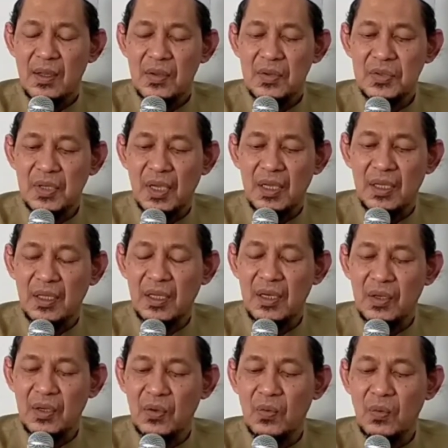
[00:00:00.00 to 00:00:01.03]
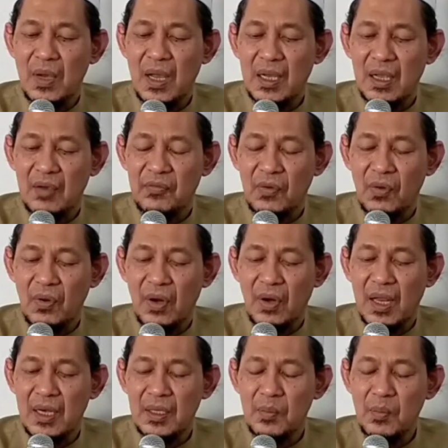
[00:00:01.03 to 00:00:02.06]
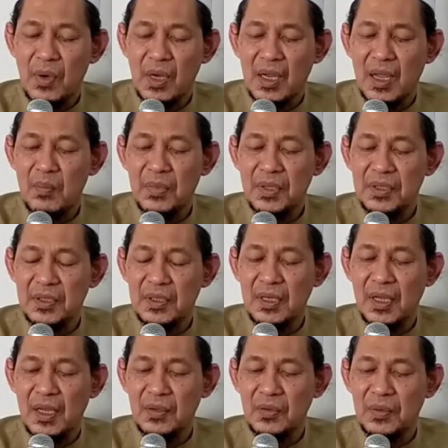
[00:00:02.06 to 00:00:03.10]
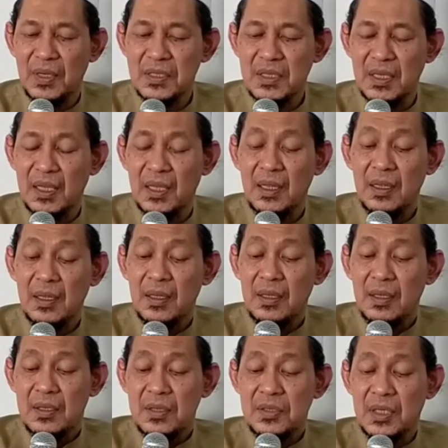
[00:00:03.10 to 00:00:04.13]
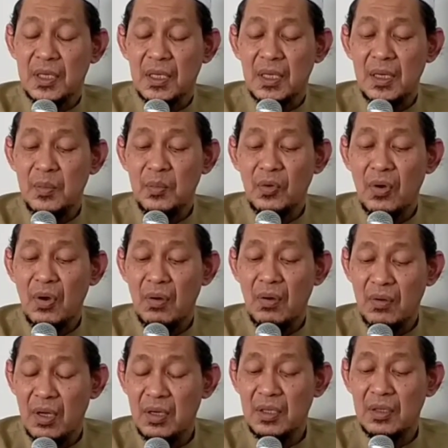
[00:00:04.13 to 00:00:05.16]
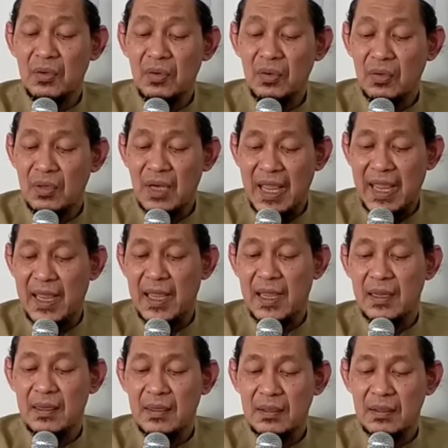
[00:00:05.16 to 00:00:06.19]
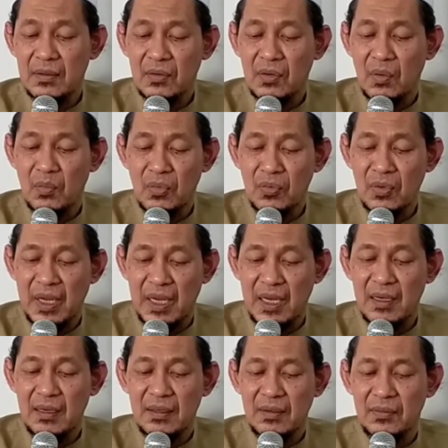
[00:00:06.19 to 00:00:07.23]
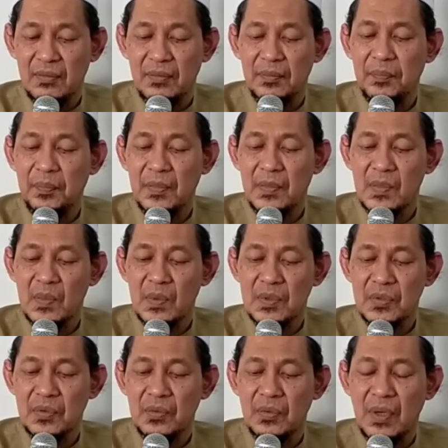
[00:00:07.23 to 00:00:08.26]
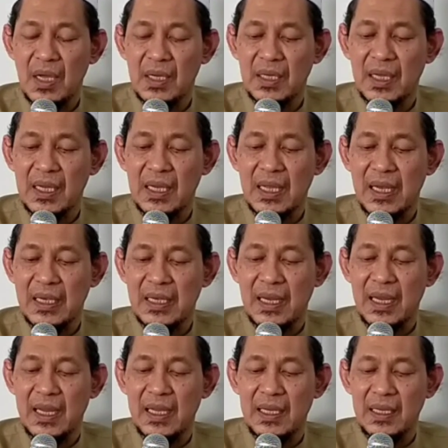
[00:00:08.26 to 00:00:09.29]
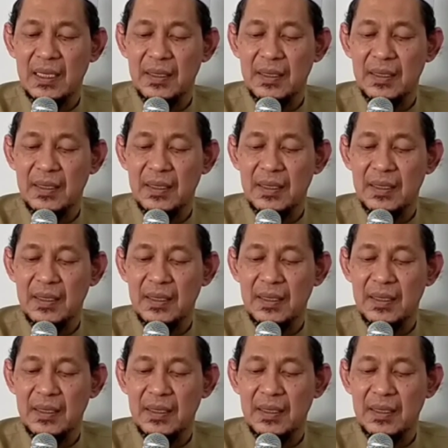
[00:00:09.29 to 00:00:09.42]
Saiki niku wakaf Quran teng Mekah Madinah iku masih sing gelem gawa niku lho oleh kok mulih. Suwangking kathahe.